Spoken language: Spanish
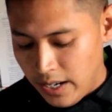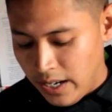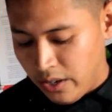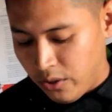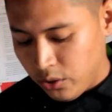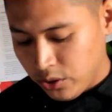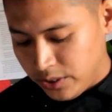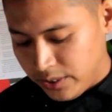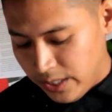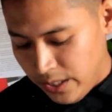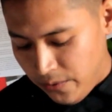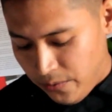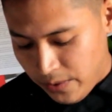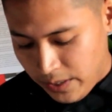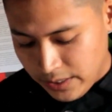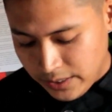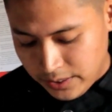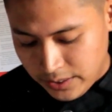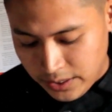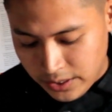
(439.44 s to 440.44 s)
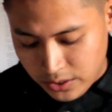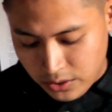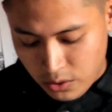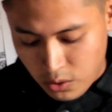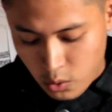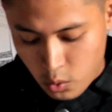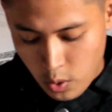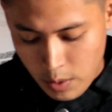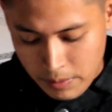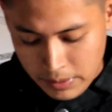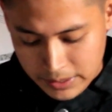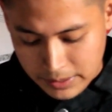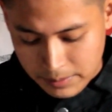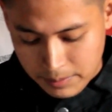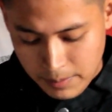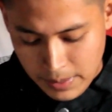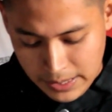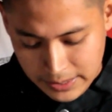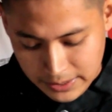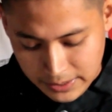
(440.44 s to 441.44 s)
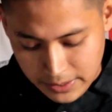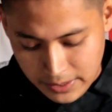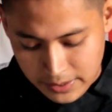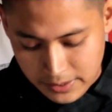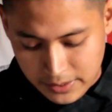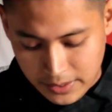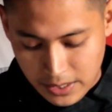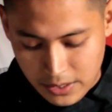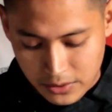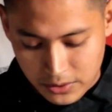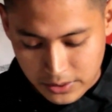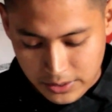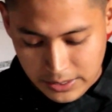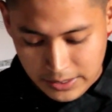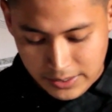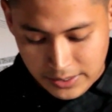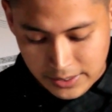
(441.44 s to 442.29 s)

José Francisco Cuevas Vázquez que nos dice